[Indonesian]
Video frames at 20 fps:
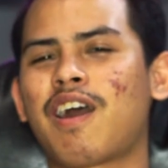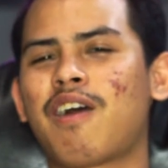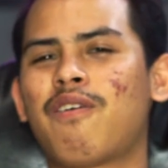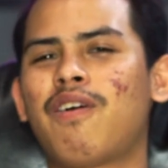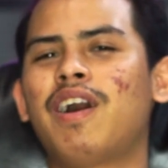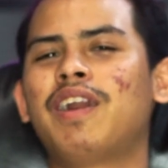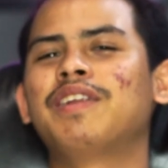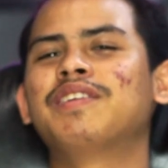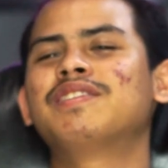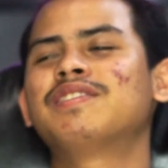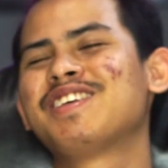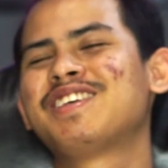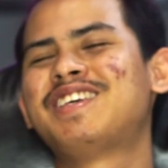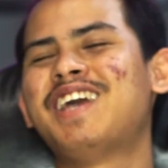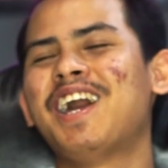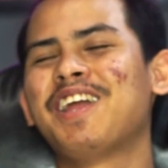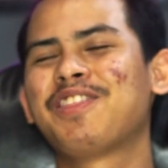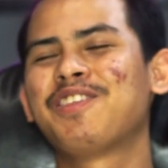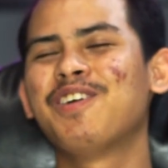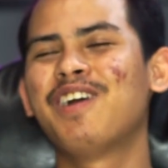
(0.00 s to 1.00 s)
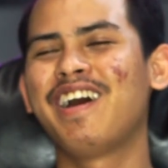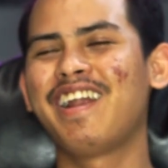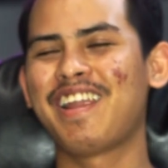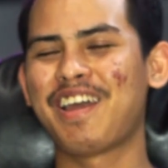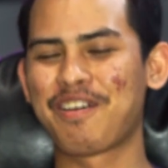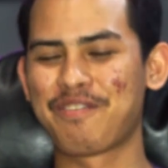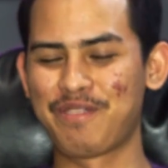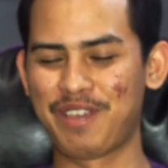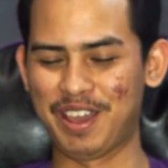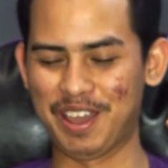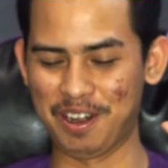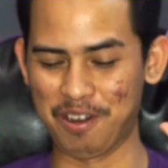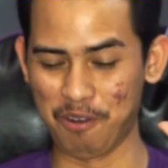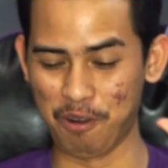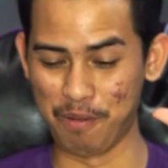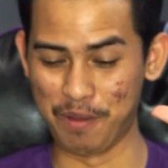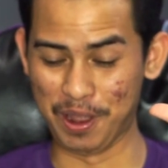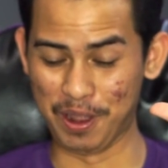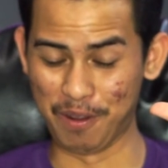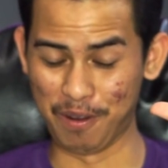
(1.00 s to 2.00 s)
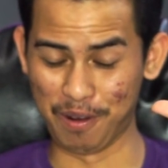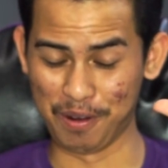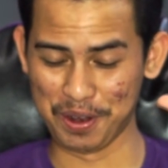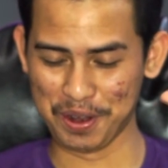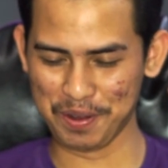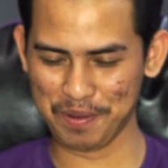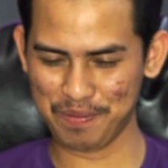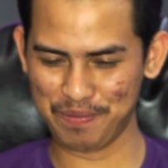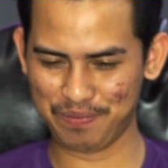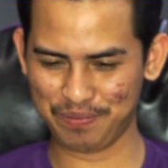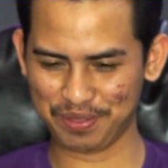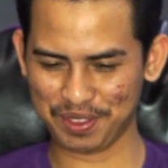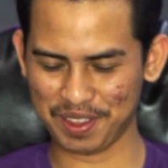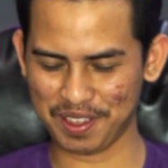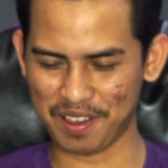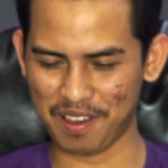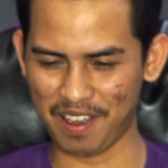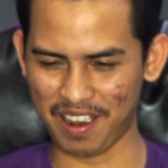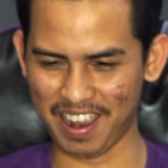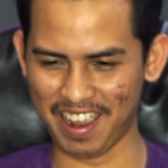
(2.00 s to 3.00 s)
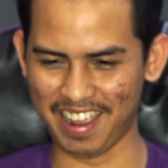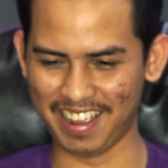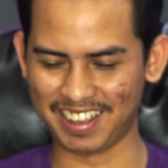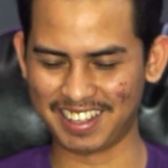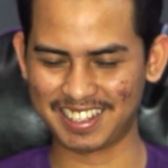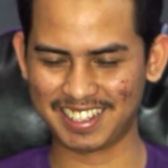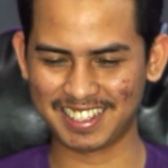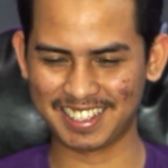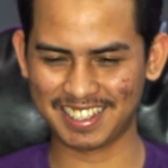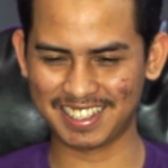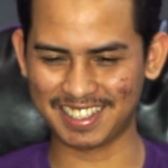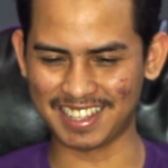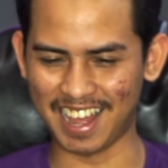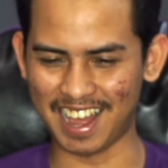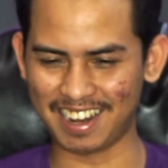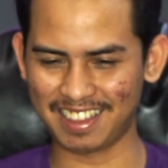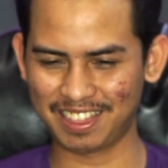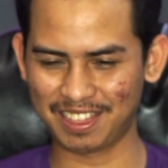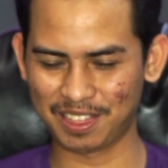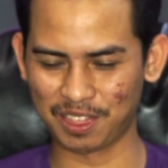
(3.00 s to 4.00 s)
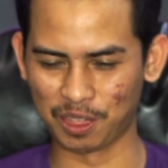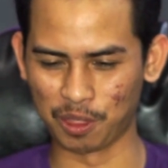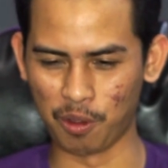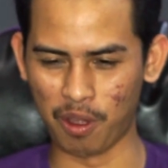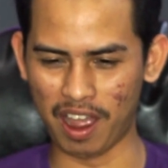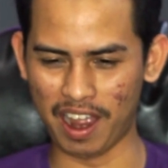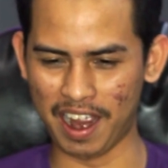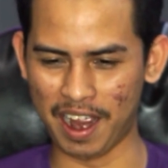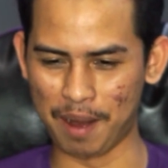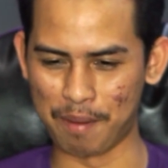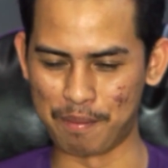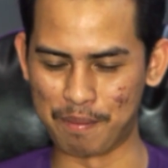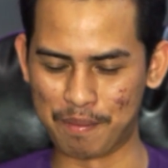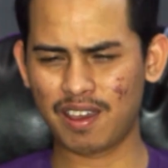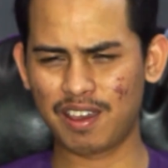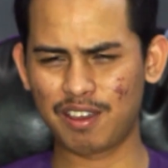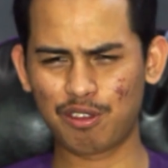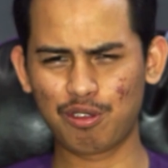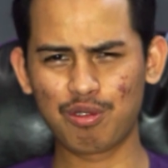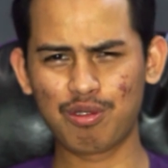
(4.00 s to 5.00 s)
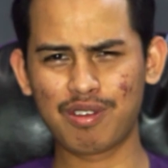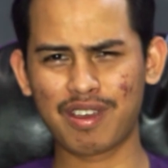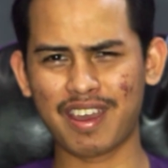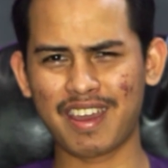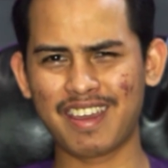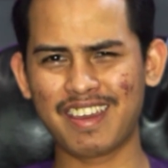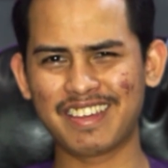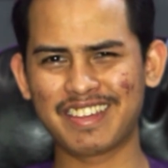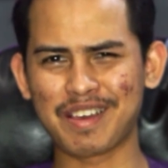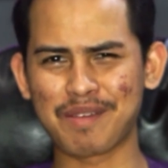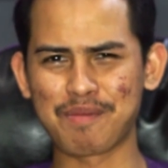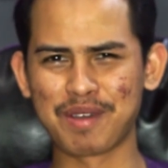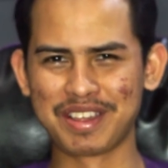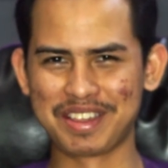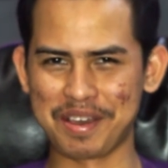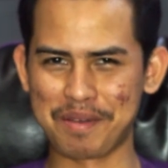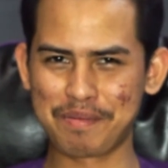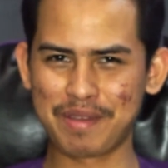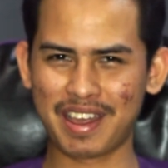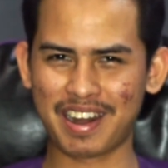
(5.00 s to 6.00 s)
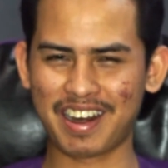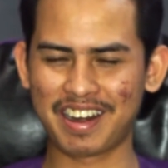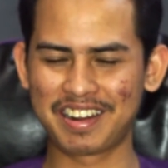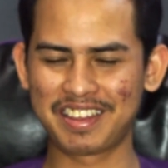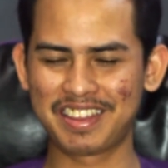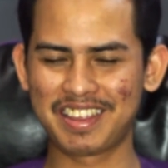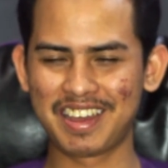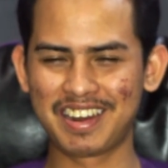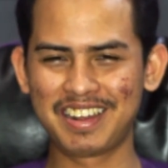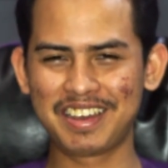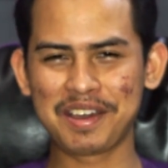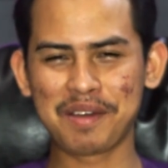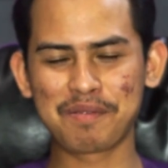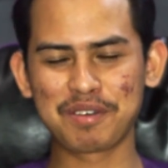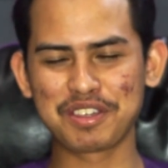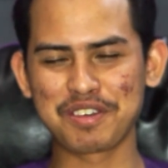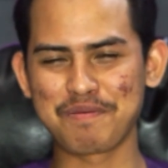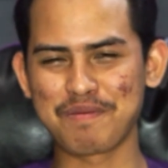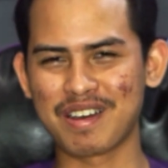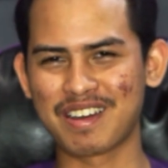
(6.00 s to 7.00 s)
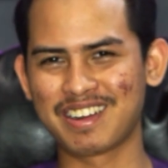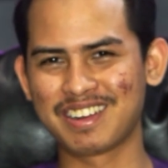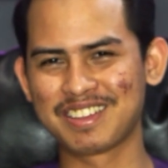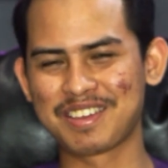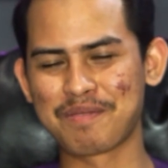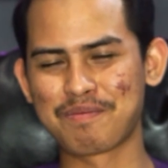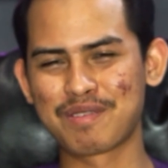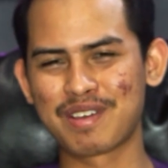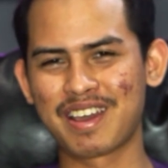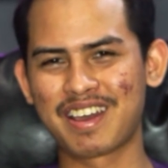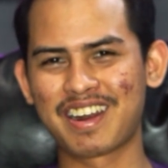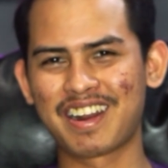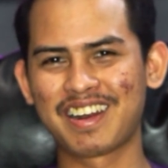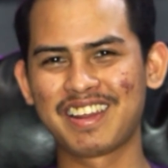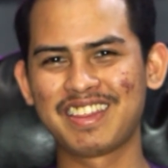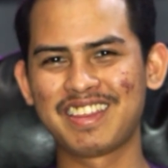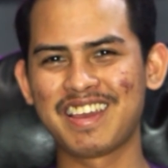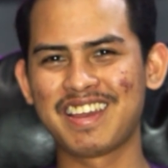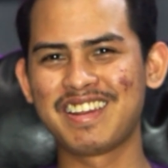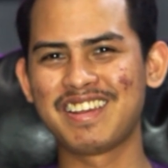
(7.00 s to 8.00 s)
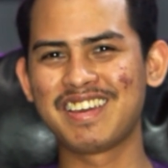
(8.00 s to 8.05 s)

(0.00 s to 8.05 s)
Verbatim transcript: kawan. Satu hal yang bikin gue bingung. Oke, okay, start 2M. Itu kayaknya sama jamnya Raditya Dika masih mahal jamnya Raditya